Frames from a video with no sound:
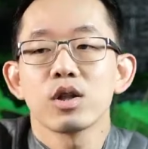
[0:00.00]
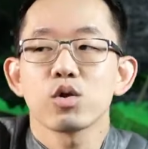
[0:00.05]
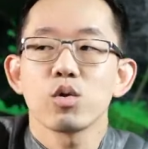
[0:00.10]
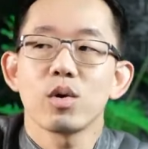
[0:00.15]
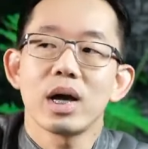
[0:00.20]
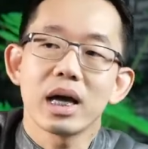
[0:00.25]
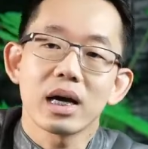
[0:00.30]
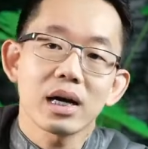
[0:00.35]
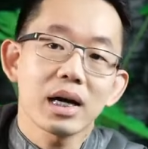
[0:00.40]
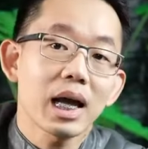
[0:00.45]
ตั
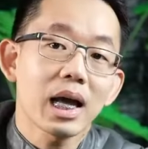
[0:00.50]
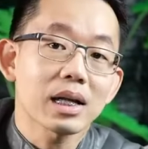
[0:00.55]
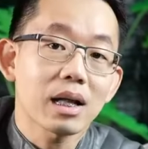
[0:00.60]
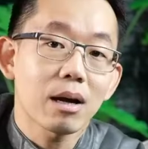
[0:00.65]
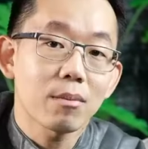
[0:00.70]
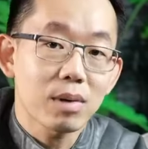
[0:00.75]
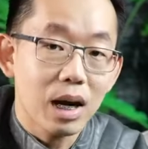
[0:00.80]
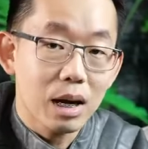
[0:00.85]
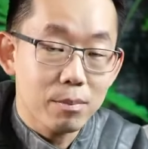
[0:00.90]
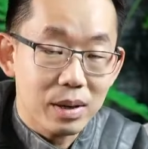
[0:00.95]
วเองก็ยัง
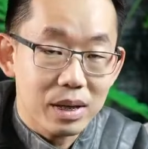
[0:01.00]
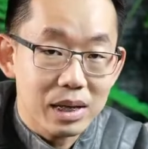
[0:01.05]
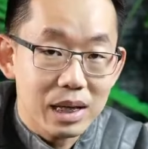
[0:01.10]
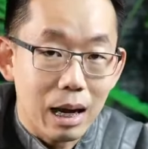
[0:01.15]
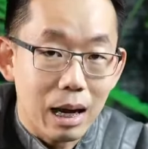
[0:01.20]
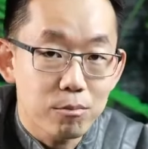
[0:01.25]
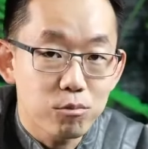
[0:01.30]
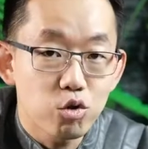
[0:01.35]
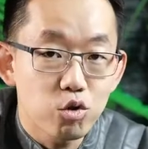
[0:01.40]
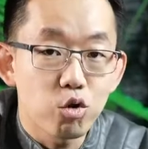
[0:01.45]
ทำงานประ
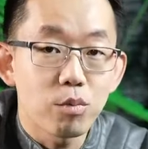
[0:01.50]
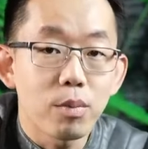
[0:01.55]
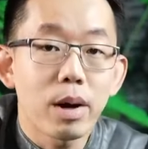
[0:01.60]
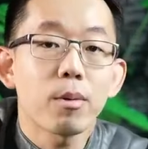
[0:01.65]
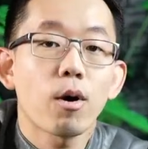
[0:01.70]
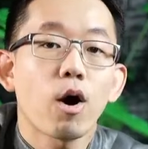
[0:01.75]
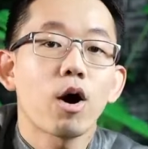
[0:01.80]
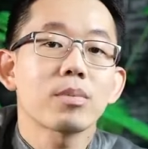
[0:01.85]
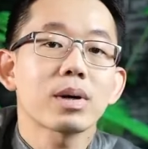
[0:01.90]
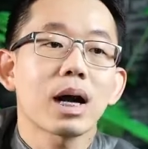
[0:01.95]
จำอยู่ไป
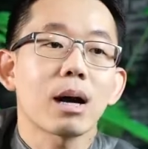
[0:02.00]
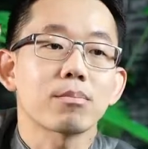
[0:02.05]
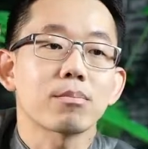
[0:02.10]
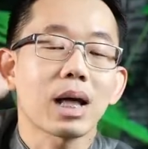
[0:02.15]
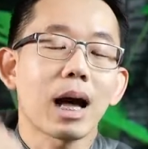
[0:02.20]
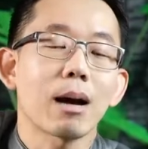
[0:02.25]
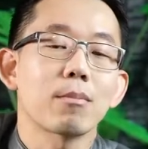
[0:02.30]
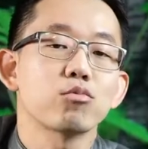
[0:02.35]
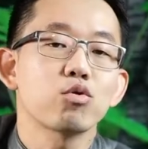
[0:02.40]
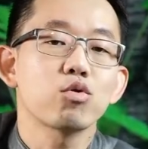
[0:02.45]
พร้อมกับ
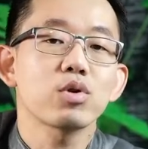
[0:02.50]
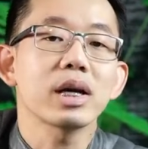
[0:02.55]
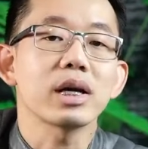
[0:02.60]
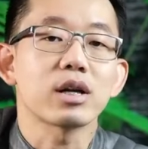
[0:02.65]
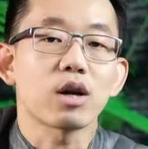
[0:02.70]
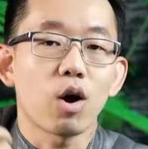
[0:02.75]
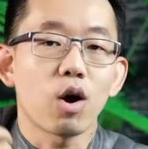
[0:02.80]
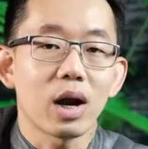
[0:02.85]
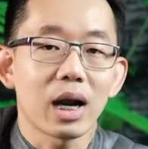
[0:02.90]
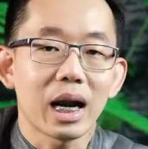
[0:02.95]
ทำธุรกิ
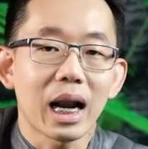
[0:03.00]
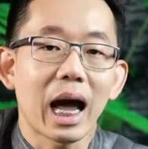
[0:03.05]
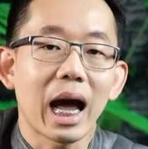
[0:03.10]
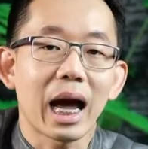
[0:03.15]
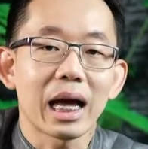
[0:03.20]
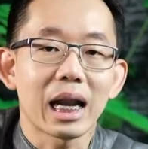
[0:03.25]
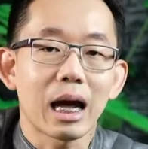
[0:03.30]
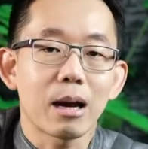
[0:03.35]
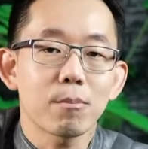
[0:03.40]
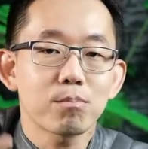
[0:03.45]
จออนไล
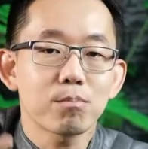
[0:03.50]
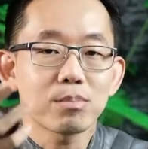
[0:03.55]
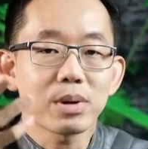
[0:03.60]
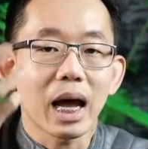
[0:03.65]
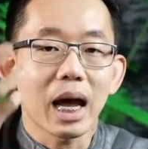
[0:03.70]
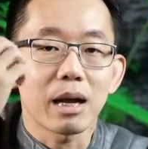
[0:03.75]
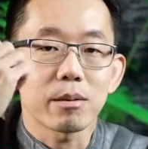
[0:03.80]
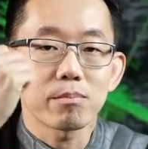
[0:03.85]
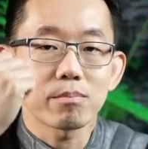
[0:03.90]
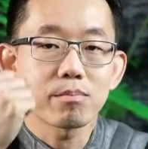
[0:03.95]
น์นะครับ
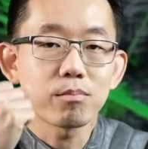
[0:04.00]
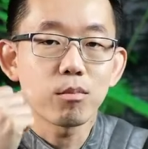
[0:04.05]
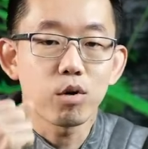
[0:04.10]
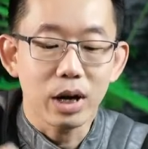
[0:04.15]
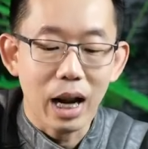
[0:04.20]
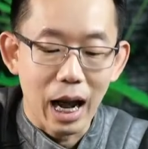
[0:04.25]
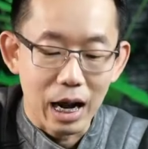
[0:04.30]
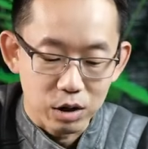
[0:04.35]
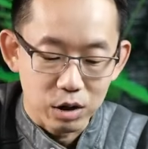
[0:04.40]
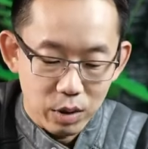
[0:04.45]
8โปร
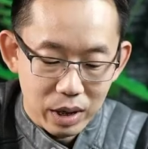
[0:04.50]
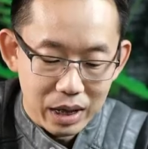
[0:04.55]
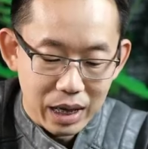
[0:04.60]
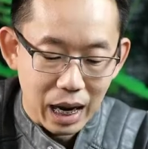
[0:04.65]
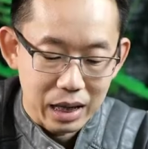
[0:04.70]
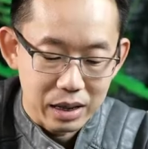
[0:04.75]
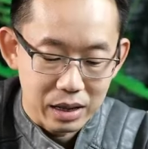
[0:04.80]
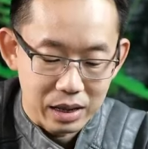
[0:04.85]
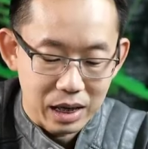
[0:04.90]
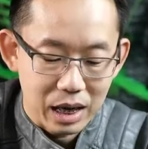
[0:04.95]
ดักต์ด้วย
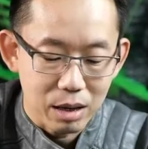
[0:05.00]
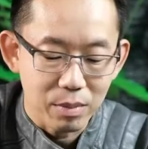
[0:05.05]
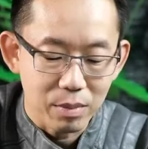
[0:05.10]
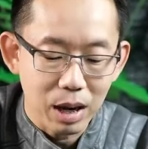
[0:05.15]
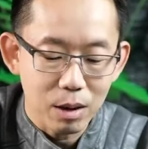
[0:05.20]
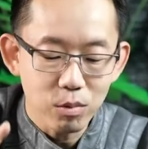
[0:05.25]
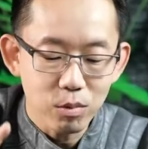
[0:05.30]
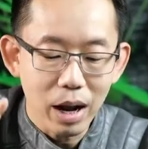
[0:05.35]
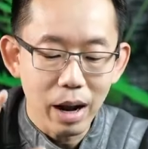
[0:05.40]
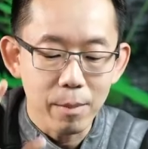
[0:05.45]
กันสังเกตไหม
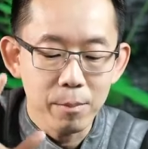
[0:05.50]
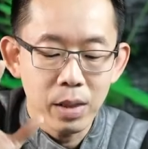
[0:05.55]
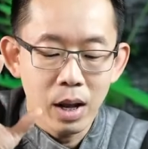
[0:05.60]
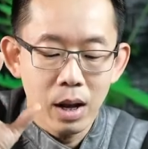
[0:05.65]
ครับว่า